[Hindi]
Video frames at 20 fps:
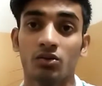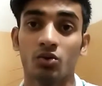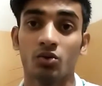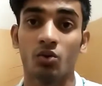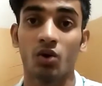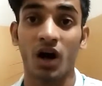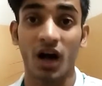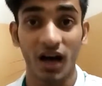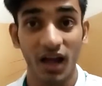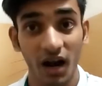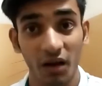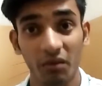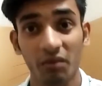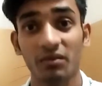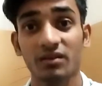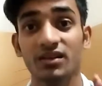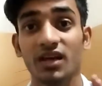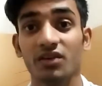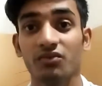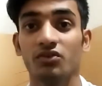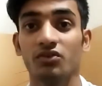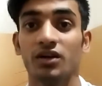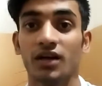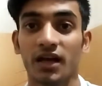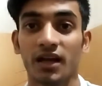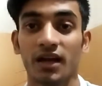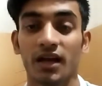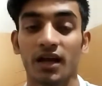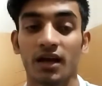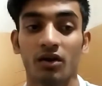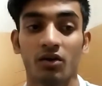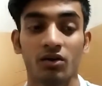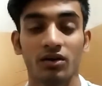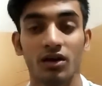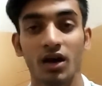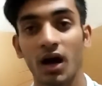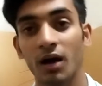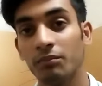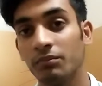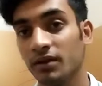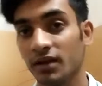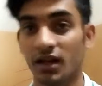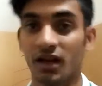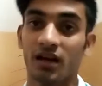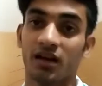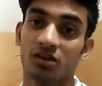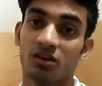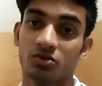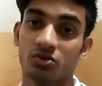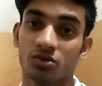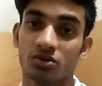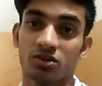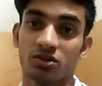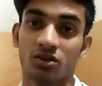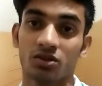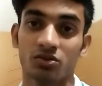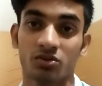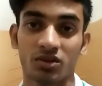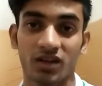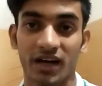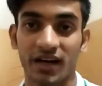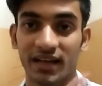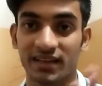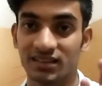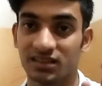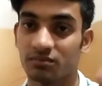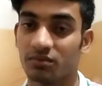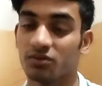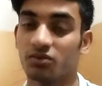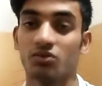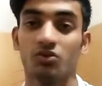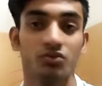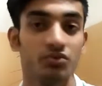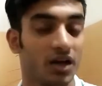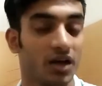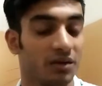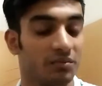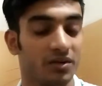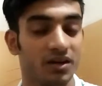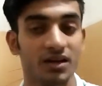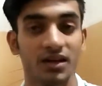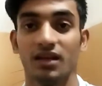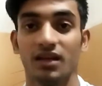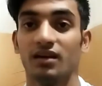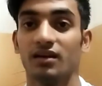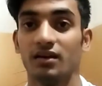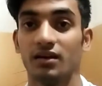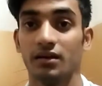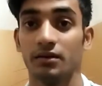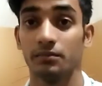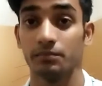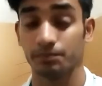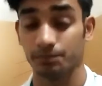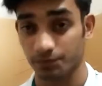तो अगर आपके पास आईफोन टेन है और आप ये लेने का सोच रहे हो तो यार ऐसी बेवकूफ़ी आपने नहीं करनी